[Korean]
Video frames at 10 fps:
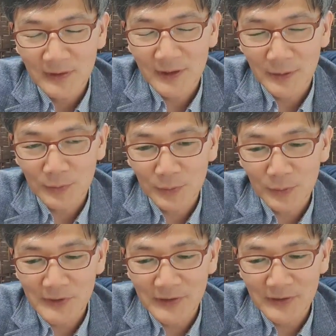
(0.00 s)
이렇게
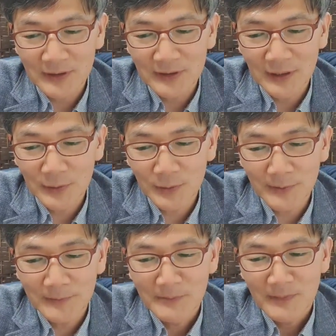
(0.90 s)
공동체 생활을
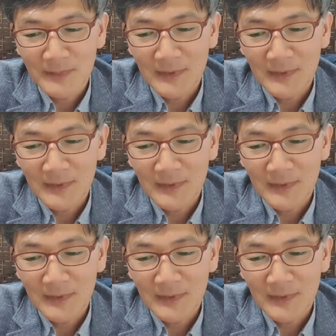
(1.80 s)
하고